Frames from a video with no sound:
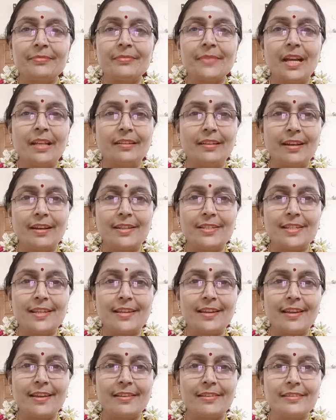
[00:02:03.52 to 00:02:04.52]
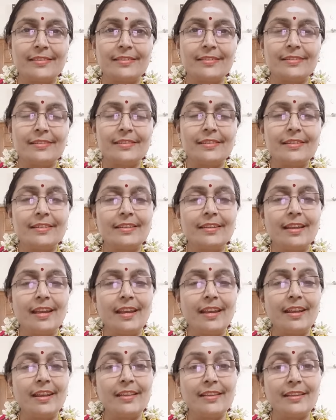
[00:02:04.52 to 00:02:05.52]
அந்த ராஜா யார்
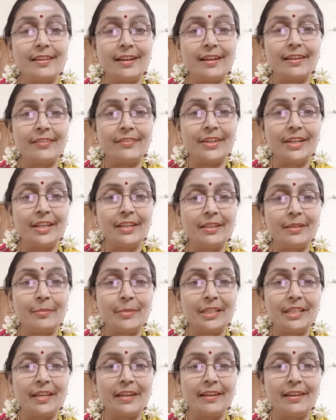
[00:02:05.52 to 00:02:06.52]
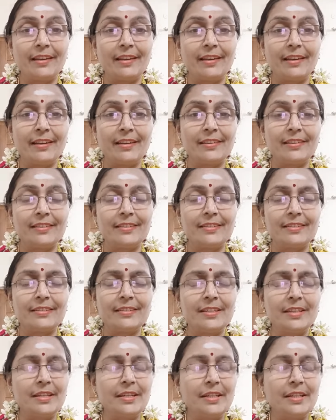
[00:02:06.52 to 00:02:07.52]
என்னத்துக்காக வேண்டி இந்த மாதிரியெல்லாம் நடந்தது
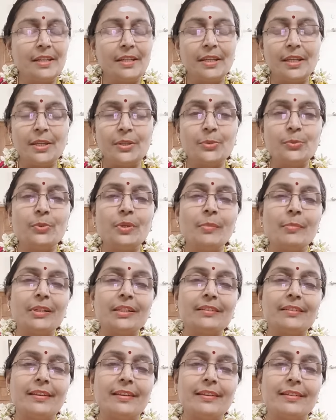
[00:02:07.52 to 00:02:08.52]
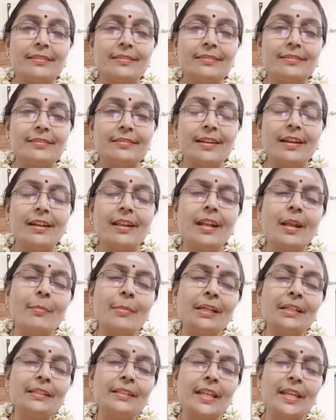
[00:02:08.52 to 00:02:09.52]
எதுவும் நமக்கு தெரியாது ஆனால்
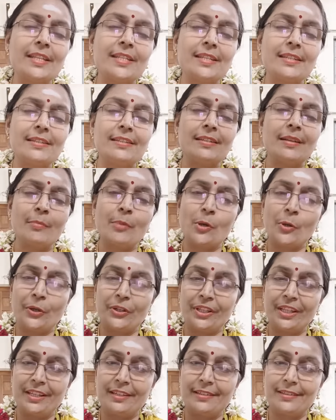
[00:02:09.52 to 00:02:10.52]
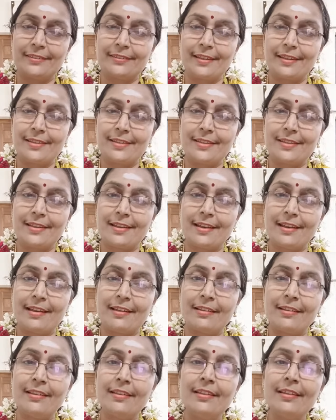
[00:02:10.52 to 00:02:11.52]
நமக்கு தெரிஞ்சது நம்ம குழந்தைங்களுக்கு தெரிஞ்சது
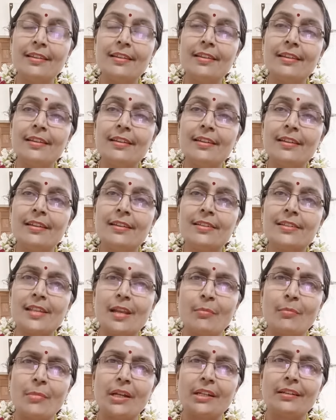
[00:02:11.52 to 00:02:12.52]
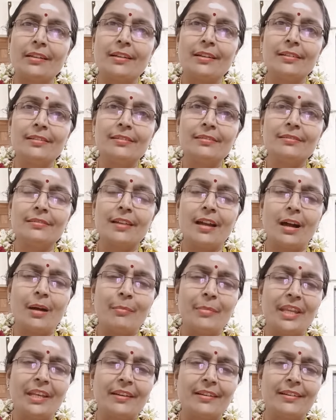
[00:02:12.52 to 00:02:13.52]
எல்லாம் சல்மான் கான்
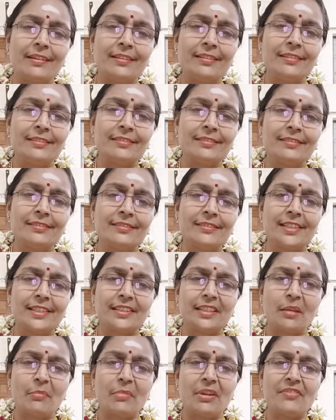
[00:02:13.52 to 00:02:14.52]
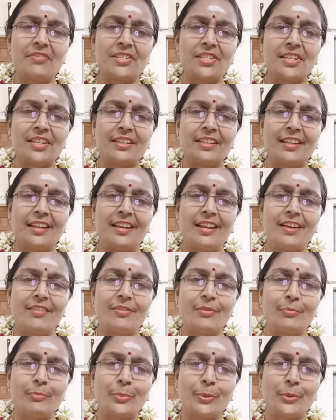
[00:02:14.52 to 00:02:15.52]
ஆமீர் கான் சத்யமே விஜயத்தை
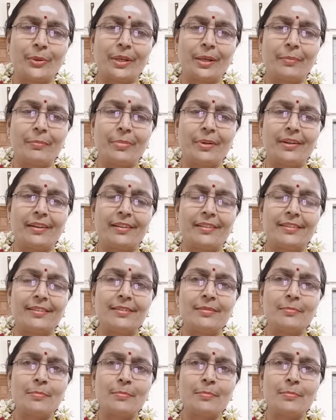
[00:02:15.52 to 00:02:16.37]
நான் ப்ரோக்ராம் பண்ணுறது